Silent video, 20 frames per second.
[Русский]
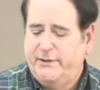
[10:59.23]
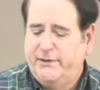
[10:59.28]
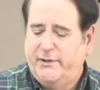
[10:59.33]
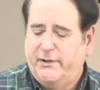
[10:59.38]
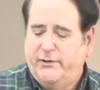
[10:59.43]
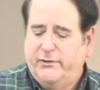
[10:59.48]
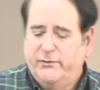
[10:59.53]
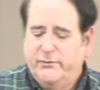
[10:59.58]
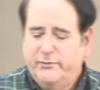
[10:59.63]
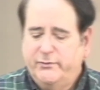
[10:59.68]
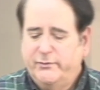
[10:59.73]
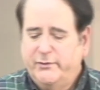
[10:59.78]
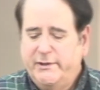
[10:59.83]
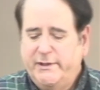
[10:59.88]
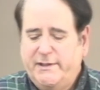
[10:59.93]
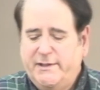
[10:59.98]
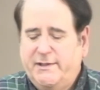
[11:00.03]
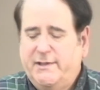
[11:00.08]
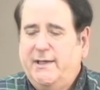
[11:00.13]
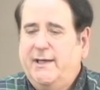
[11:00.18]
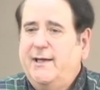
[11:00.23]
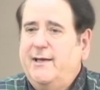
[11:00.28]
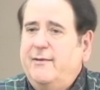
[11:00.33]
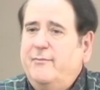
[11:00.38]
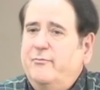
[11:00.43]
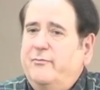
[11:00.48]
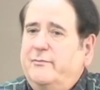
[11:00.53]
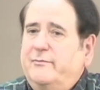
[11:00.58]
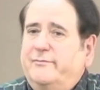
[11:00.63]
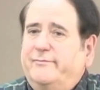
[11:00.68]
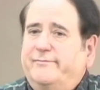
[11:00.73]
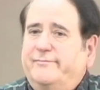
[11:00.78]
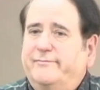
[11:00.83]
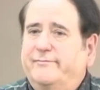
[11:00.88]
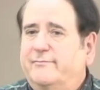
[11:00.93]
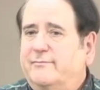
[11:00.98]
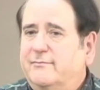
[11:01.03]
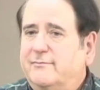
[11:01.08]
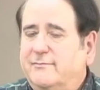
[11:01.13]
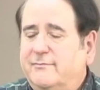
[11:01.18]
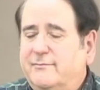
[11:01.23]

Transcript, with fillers: Даже просто здравый смысл